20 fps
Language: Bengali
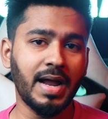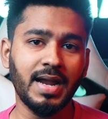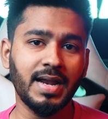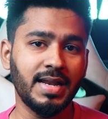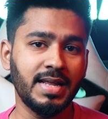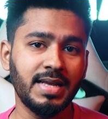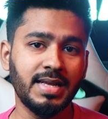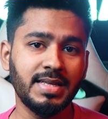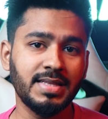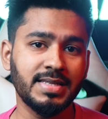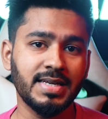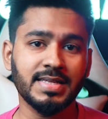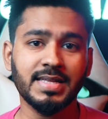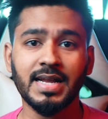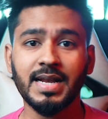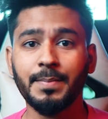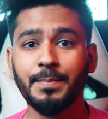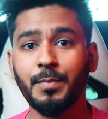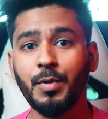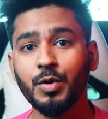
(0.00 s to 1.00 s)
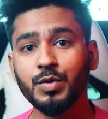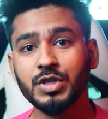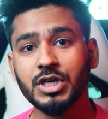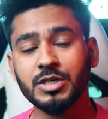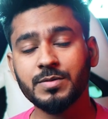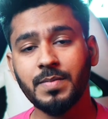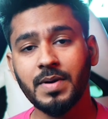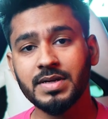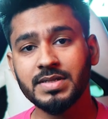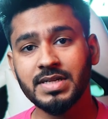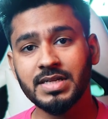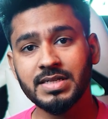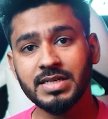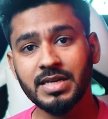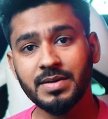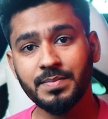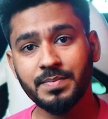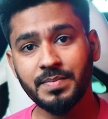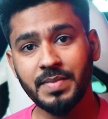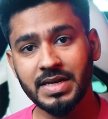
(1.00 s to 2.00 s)
পারেনি যে তারা পঞ্চাশ
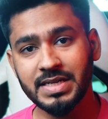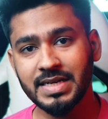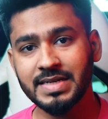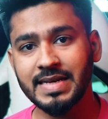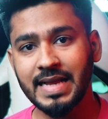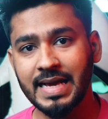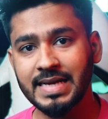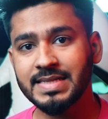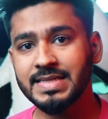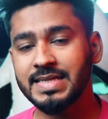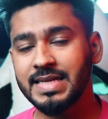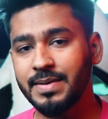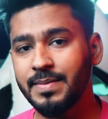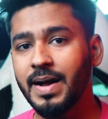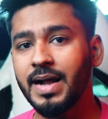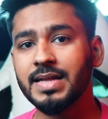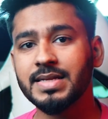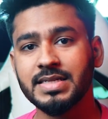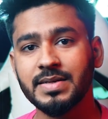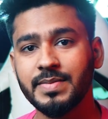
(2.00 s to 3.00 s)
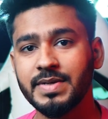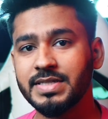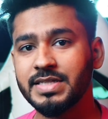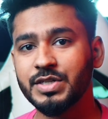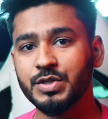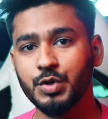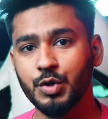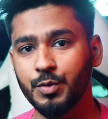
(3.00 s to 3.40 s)
পার্সেন্টের বেশি ট্যাক্স দিয়ে বাংলাদেশে বিজনেস